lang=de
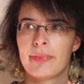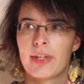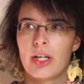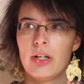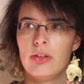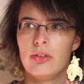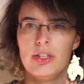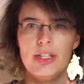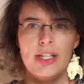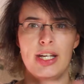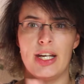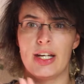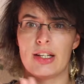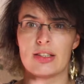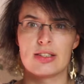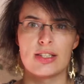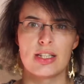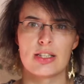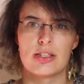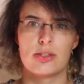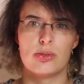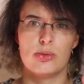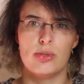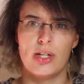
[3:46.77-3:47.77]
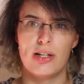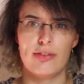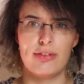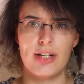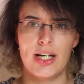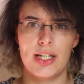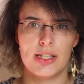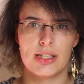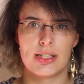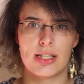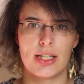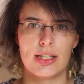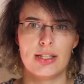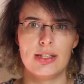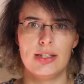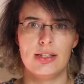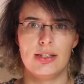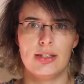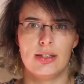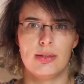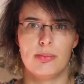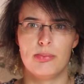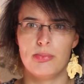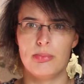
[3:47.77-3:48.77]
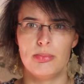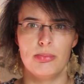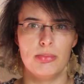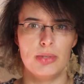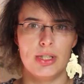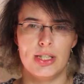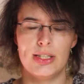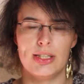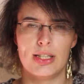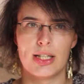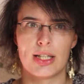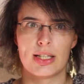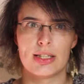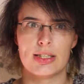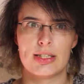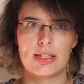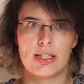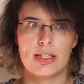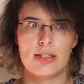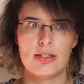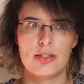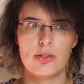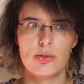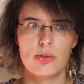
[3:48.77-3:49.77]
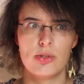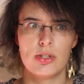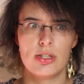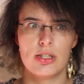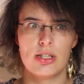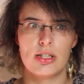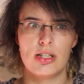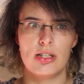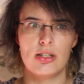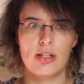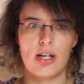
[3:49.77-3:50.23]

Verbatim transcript: Und Näheres dazu erfahrt ihr dann ähm, in der Rezension.